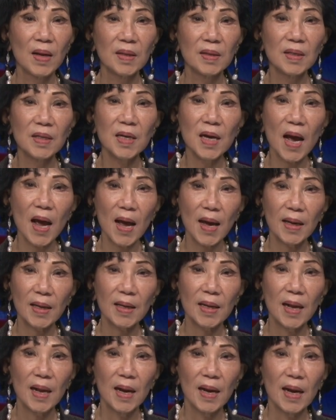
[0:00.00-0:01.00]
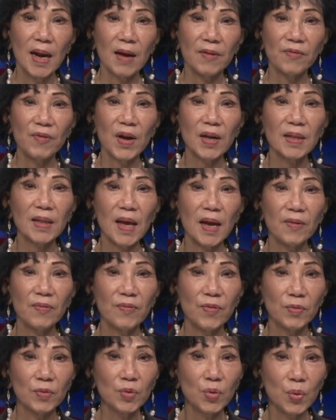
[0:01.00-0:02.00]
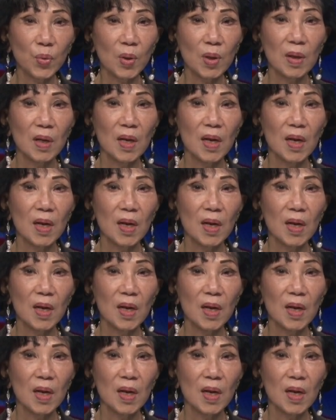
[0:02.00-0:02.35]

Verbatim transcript: Thứ hai là phá thai phẫu thuật